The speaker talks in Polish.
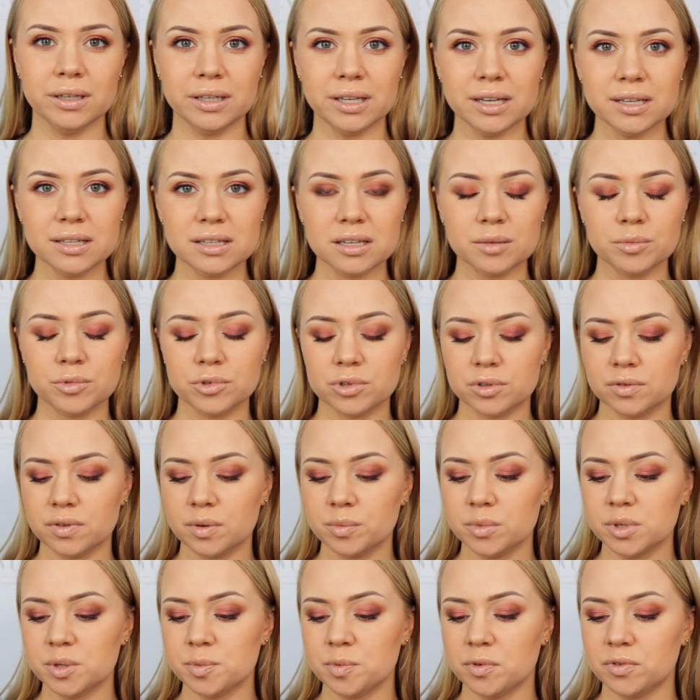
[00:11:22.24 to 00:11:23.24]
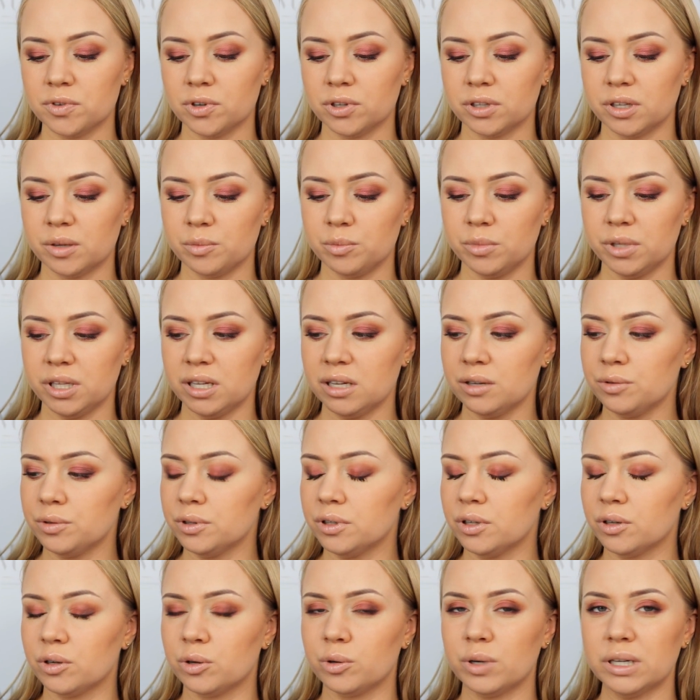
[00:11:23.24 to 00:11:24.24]
Jestem już z Wami z powrotem.
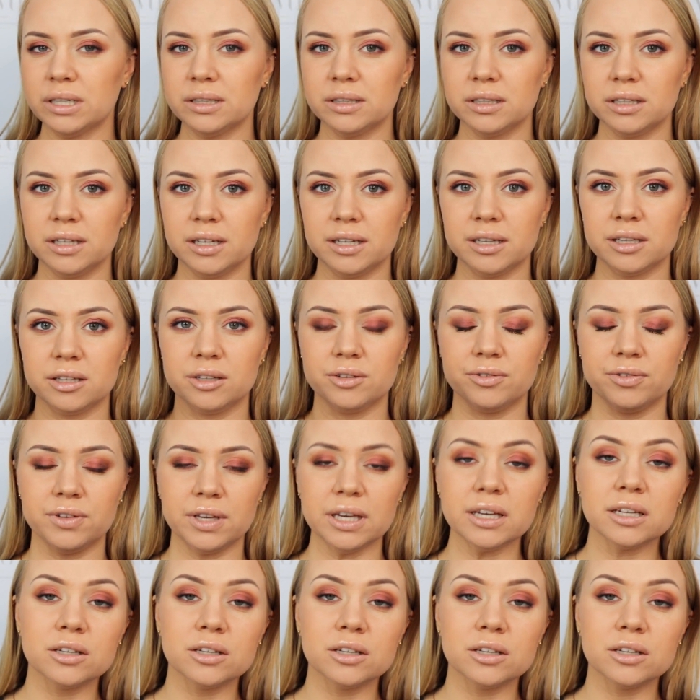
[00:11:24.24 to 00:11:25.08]
Minęły dokładnie 2